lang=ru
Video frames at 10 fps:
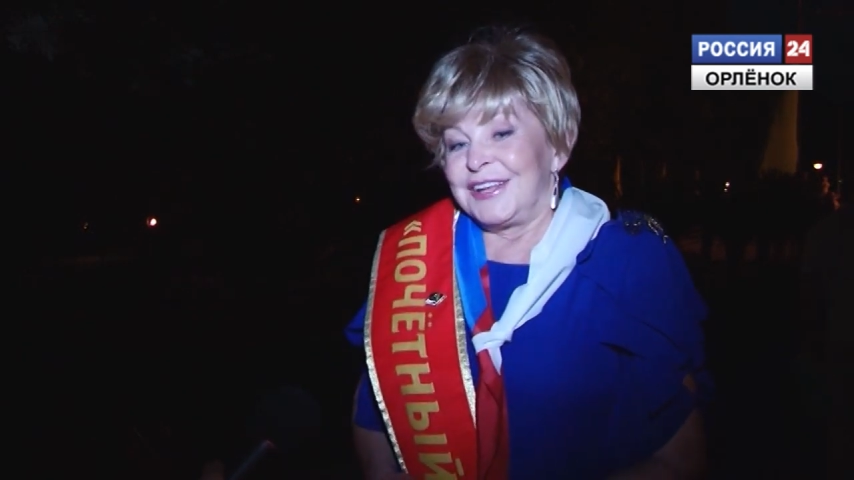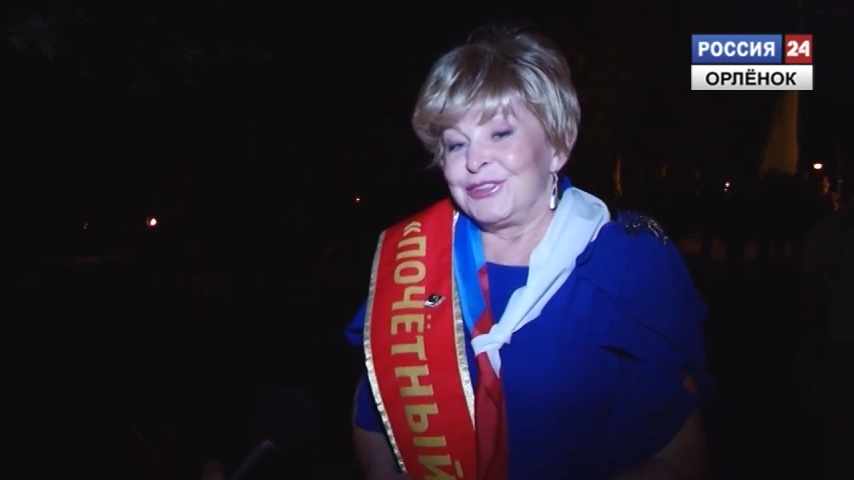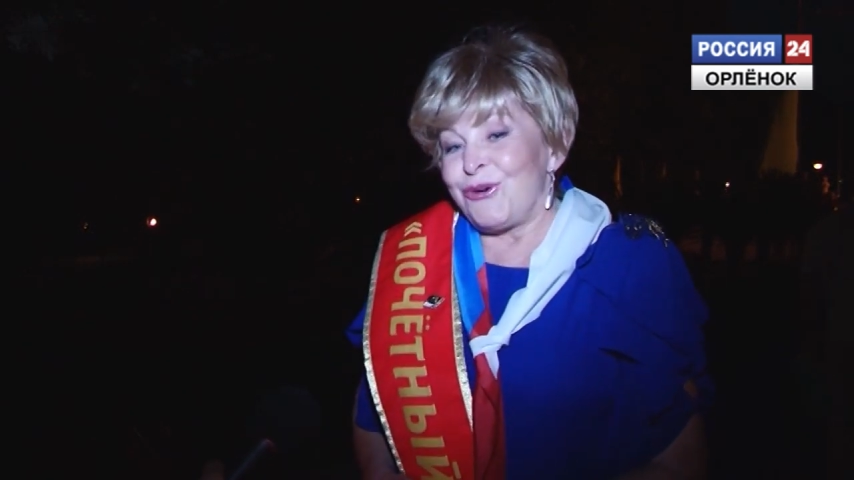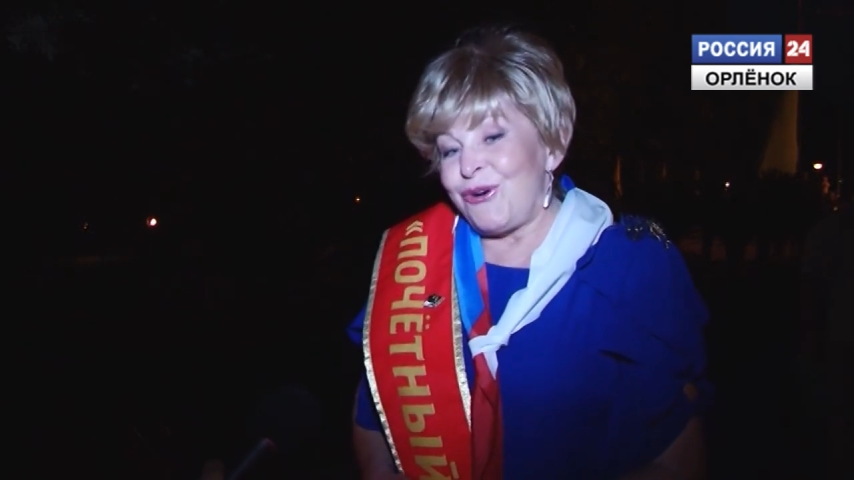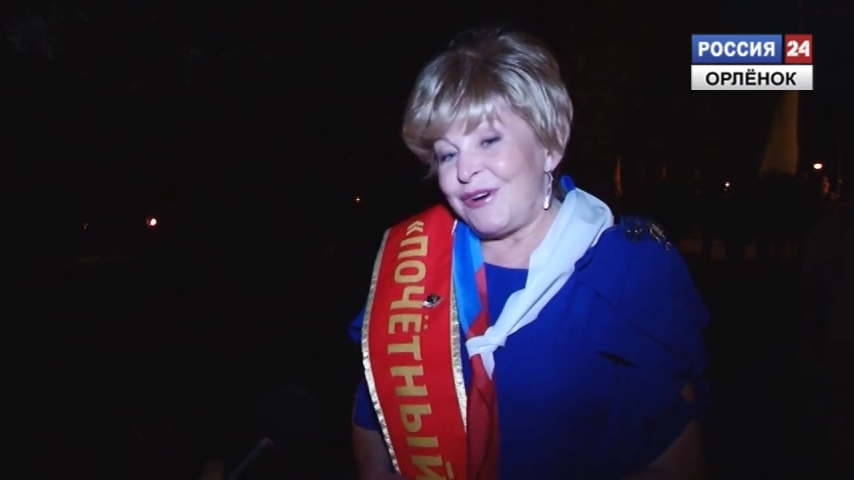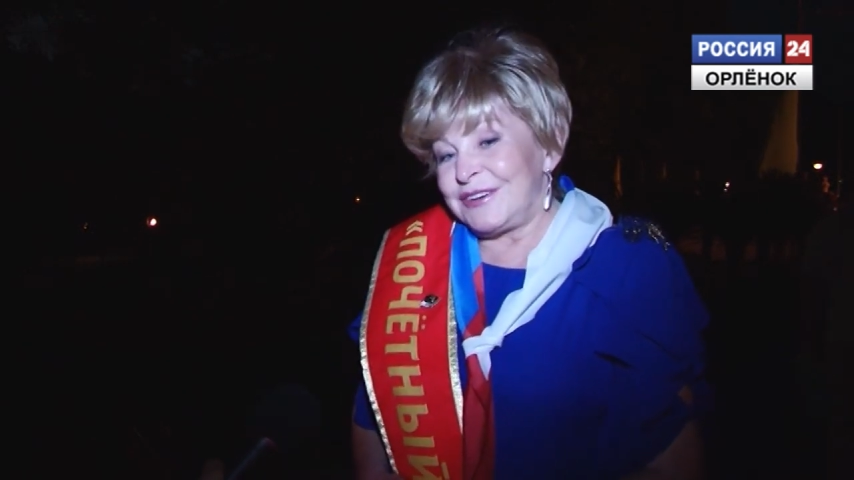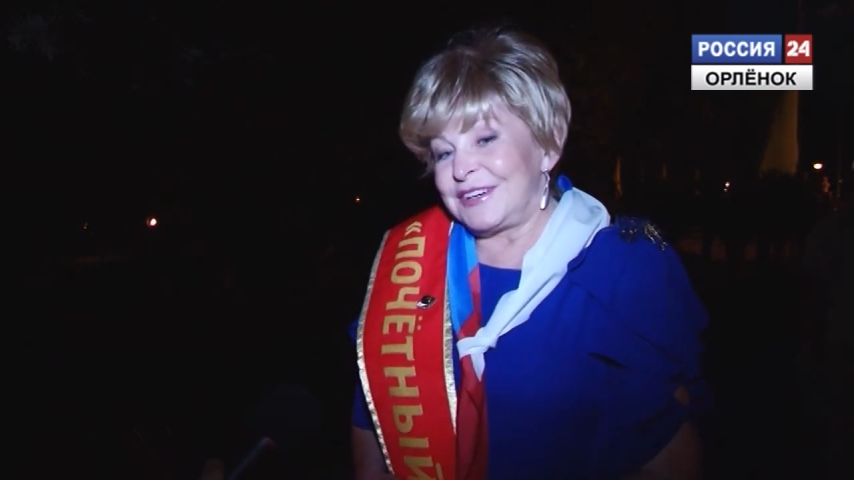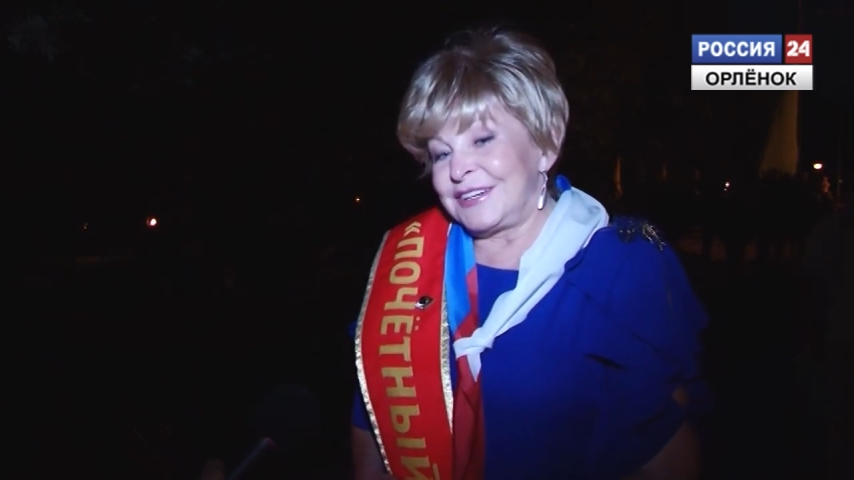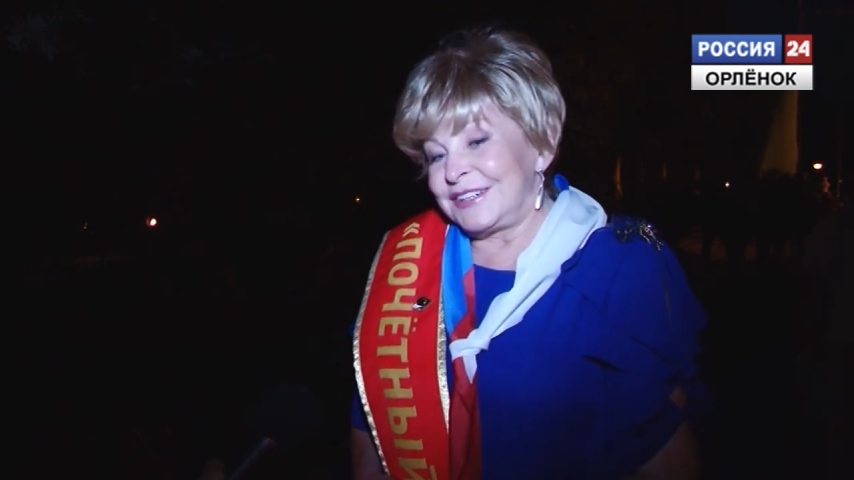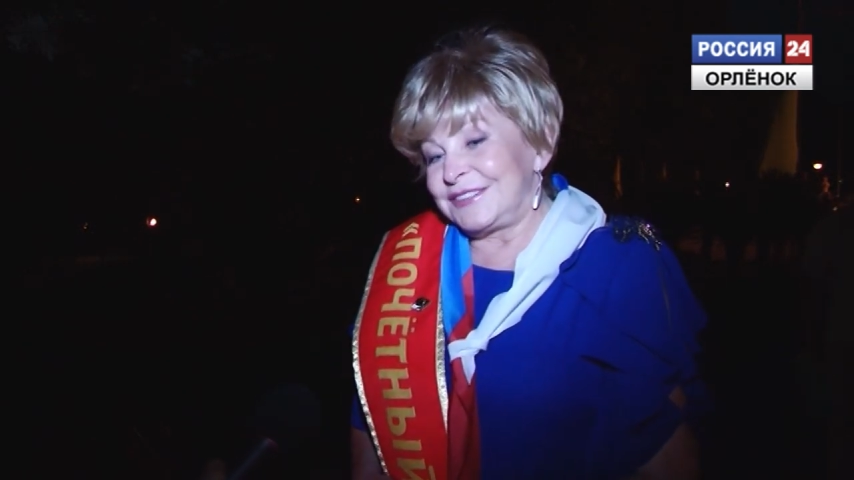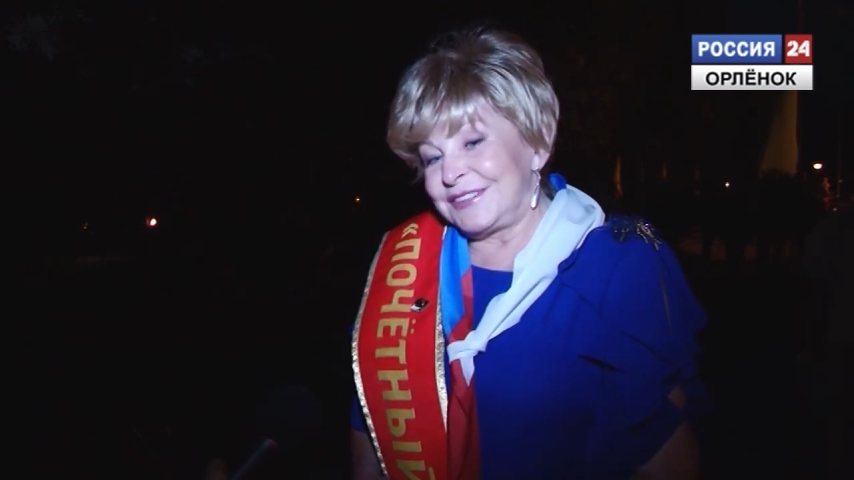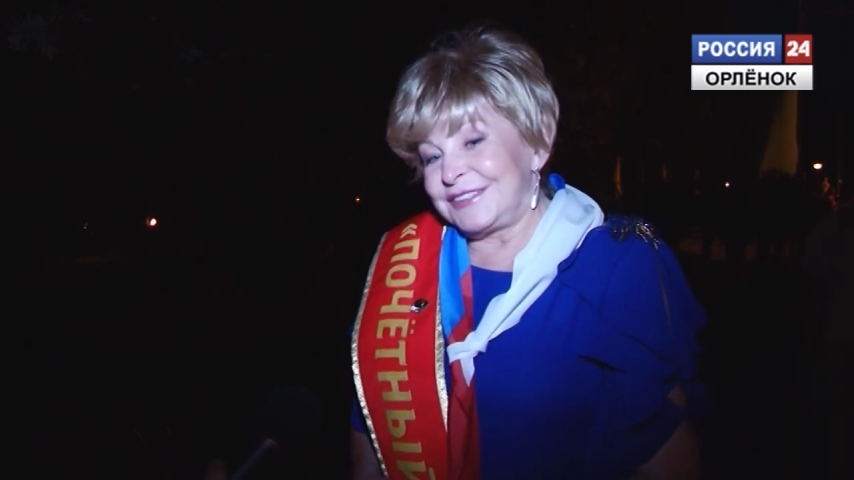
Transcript: Но э,